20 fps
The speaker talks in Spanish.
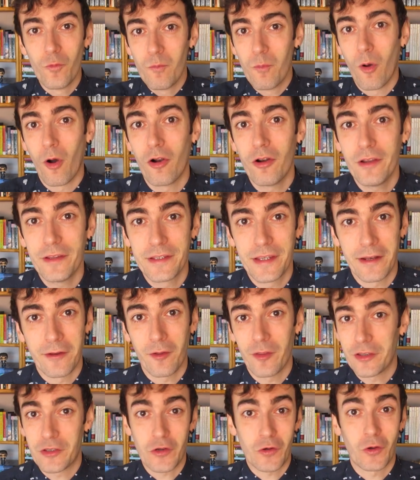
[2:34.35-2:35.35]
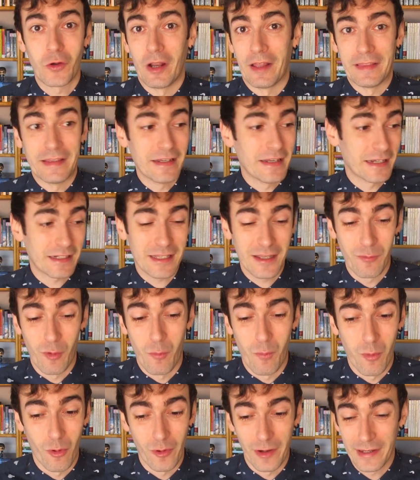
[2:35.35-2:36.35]
bol lleno de chocolatinas, de
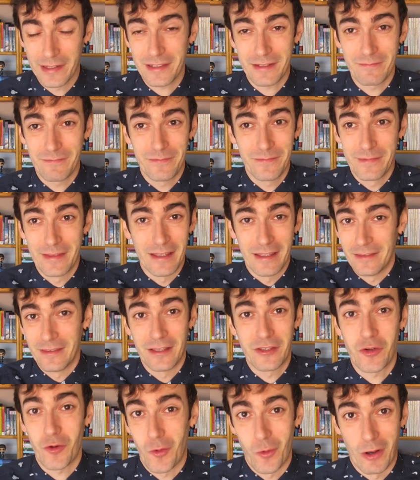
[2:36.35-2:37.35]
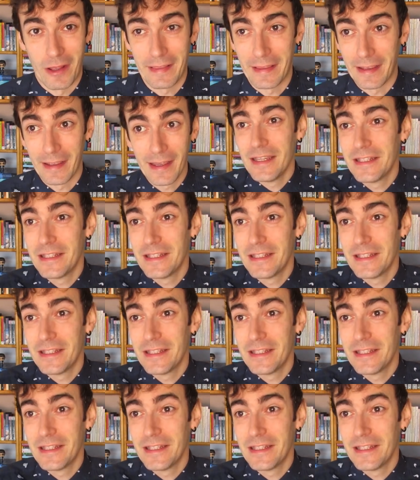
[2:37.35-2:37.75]
bombones de, chocolate.